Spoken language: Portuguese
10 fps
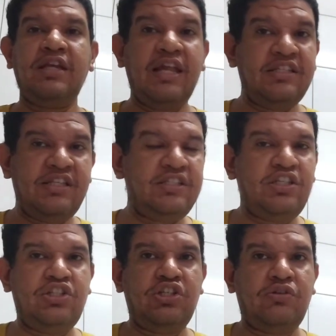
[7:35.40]
eles
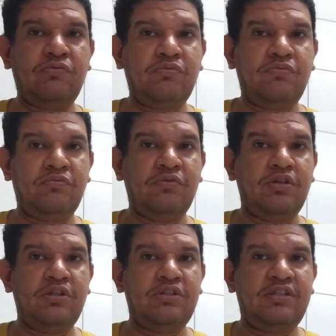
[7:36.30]
decidiram
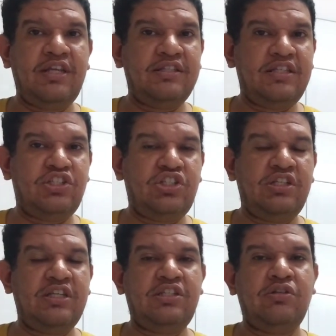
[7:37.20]

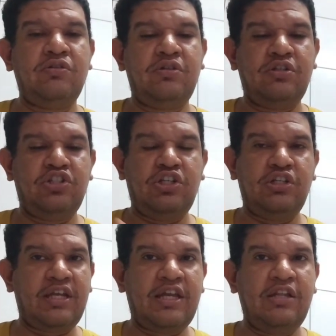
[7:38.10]
desistir desse,
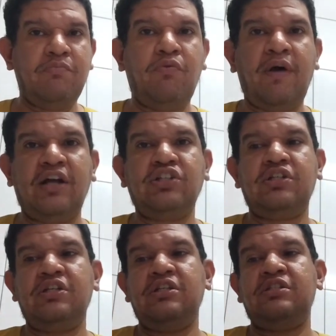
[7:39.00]
de ir naquele
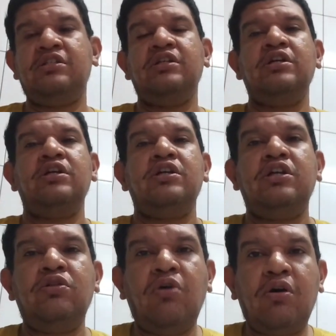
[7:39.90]
boate Kiss.
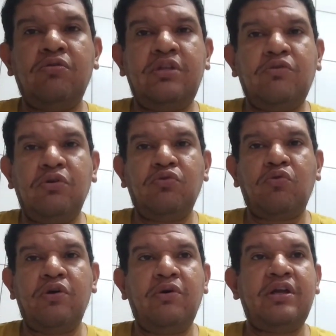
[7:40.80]
E logo
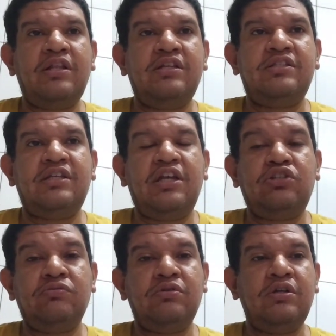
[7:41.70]
quando ocorreu aquele
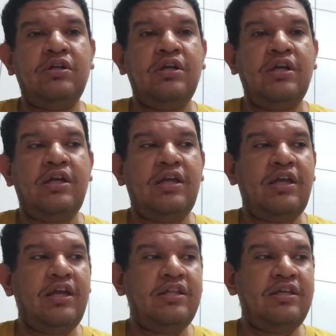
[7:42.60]
incêndio,
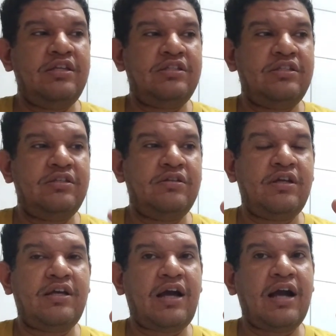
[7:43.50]
eles
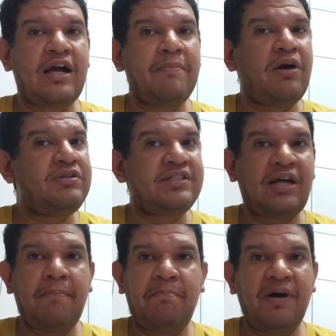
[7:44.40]
acabaram
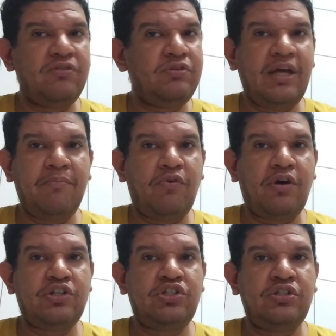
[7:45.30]
escapando da
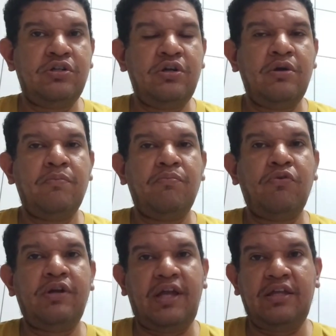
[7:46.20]
morte,
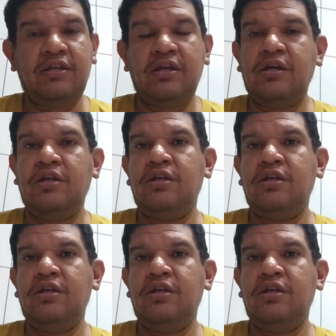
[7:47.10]
porém